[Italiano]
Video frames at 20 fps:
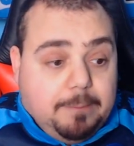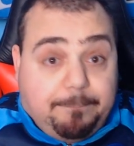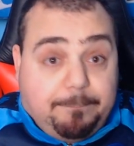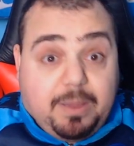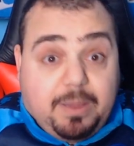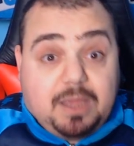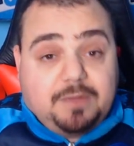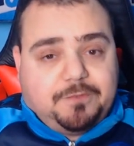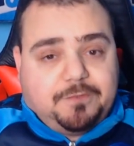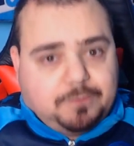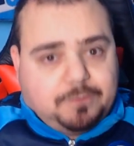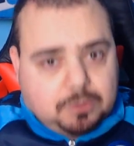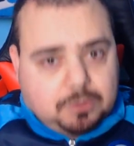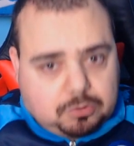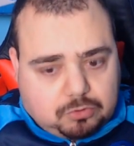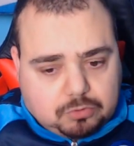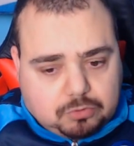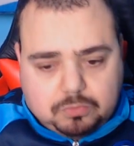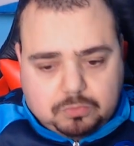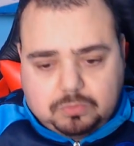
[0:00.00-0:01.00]
per
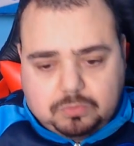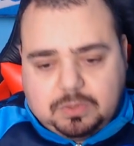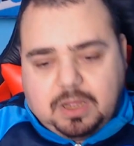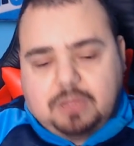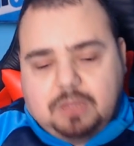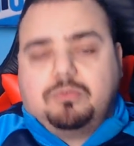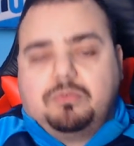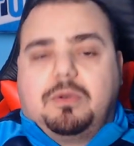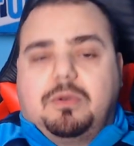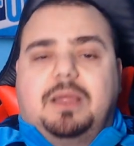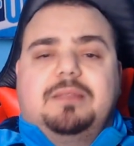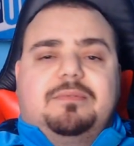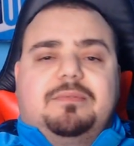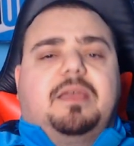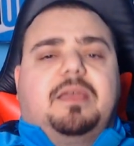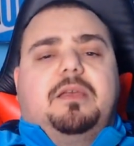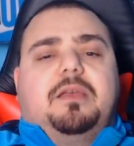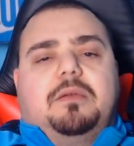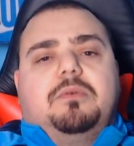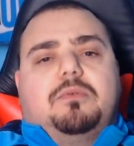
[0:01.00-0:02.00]
fortuna,
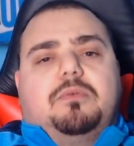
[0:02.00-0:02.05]
durante